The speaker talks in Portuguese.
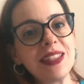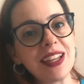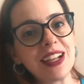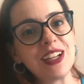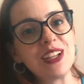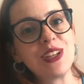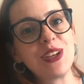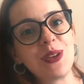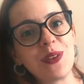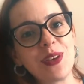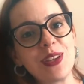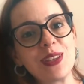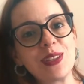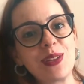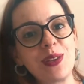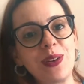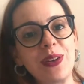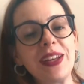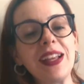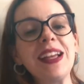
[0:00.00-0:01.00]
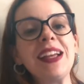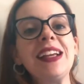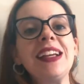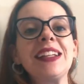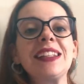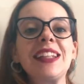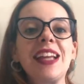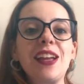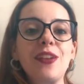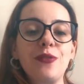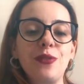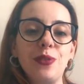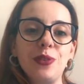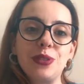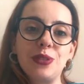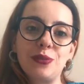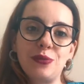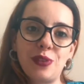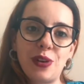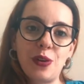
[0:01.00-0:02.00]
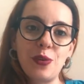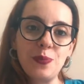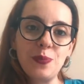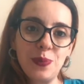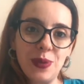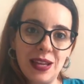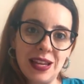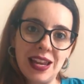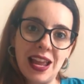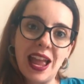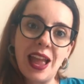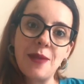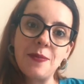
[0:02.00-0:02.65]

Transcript: certinho a história da Revolução Farroupilha.